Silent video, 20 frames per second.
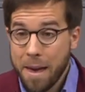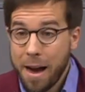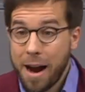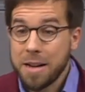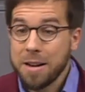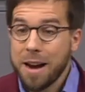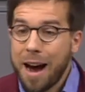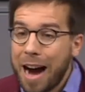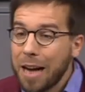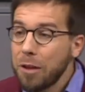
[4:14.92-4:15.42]

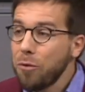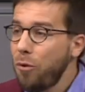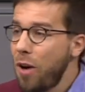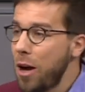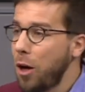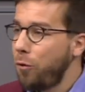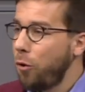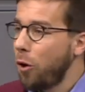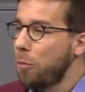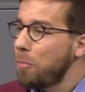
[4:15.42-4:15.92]
Eine
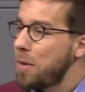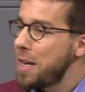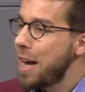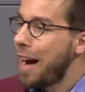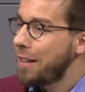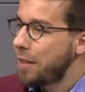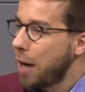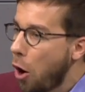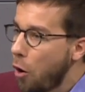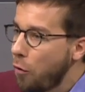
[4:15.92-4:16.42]
Anfrage von mir
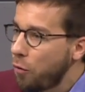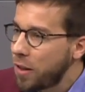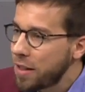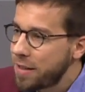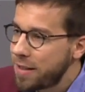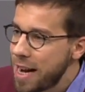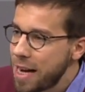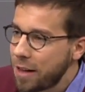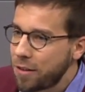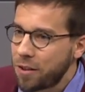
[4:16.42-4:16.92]
hat
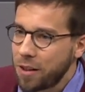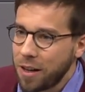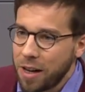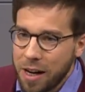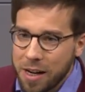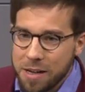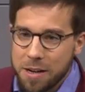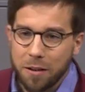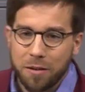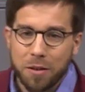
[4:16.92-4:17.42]
aufgedeckt,
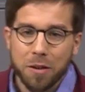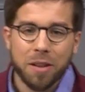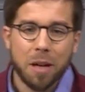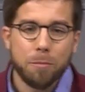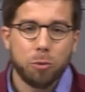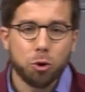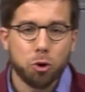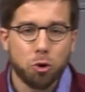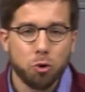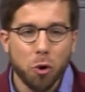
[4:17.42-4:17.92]
dass dieser
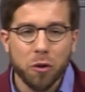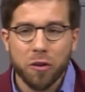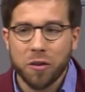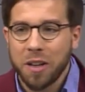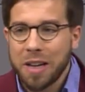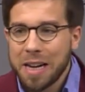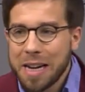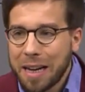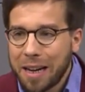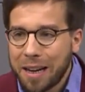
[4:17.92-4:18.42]

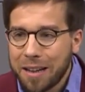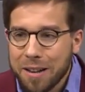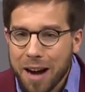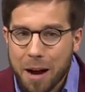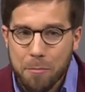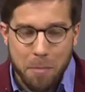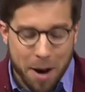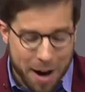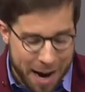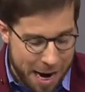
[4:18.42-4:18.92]
Beschluss
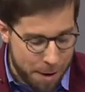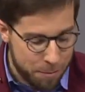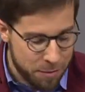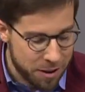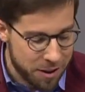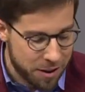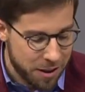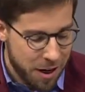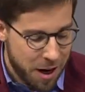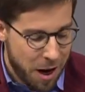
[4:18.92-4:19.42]

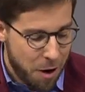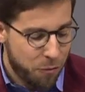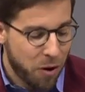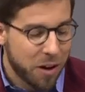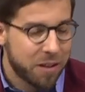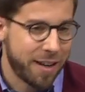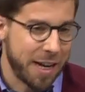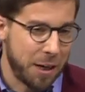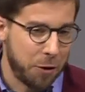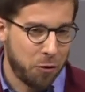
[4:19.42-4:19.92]
klammheimlich
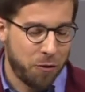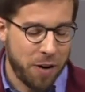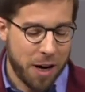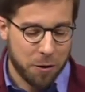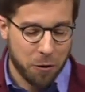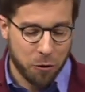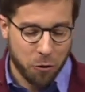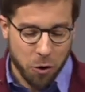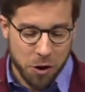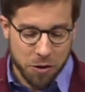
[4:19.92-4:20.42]
versenkt
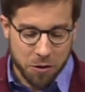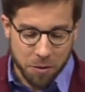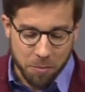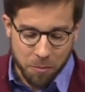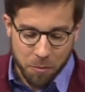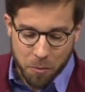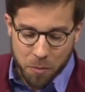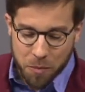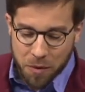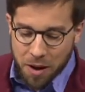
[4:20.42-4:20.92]
werden sollte.
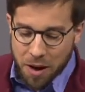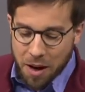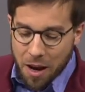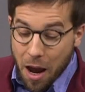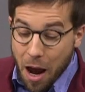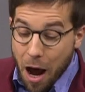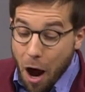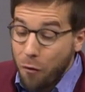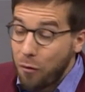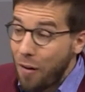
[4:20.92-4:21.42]

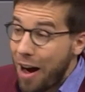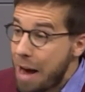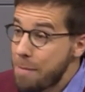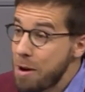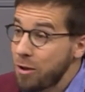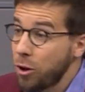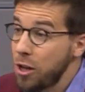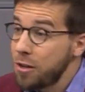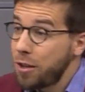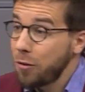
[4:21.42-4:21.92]
Auf
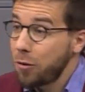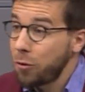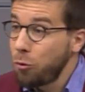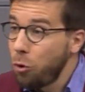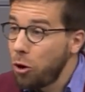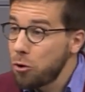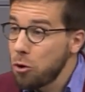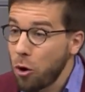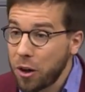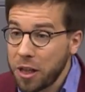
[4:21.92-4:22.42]
einmal sollte es
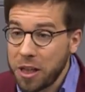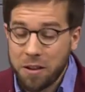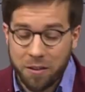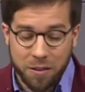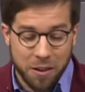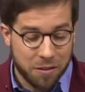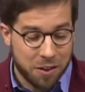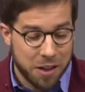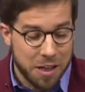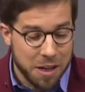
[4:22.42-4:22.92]
nur noch, ich
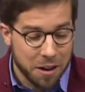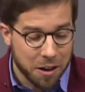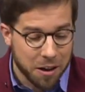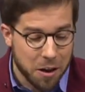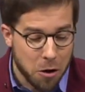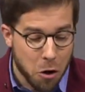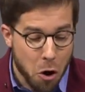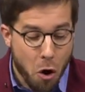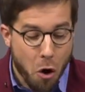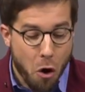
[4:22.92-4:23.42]

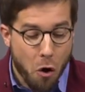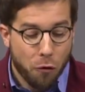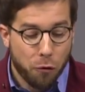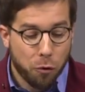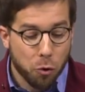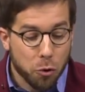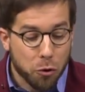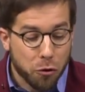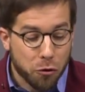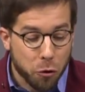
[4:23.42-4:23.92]
zitiere,
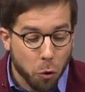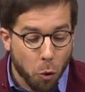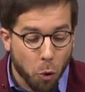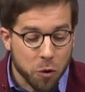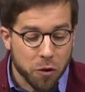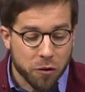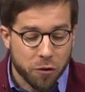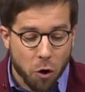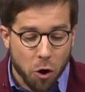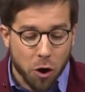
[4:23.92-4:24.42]

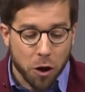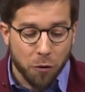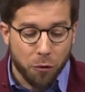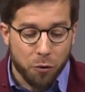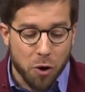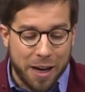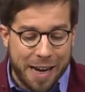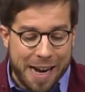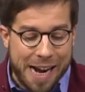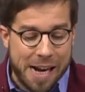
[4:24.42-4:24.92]
Funktionssocken
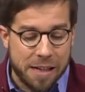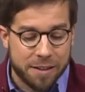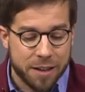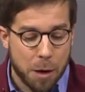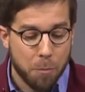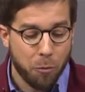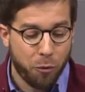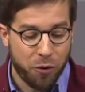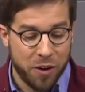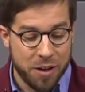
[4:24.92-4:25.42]
für
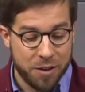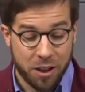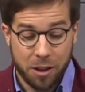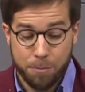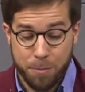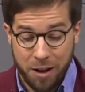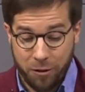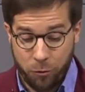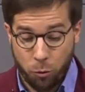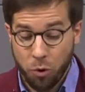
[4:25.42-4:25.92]
kälteempfindliche
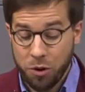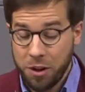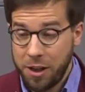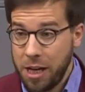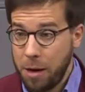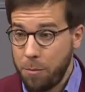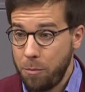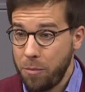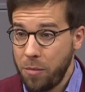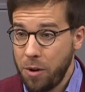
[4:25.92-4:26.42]
Personen
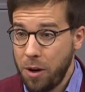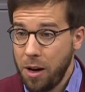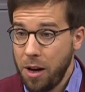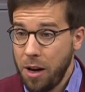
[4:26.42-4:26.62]
geben.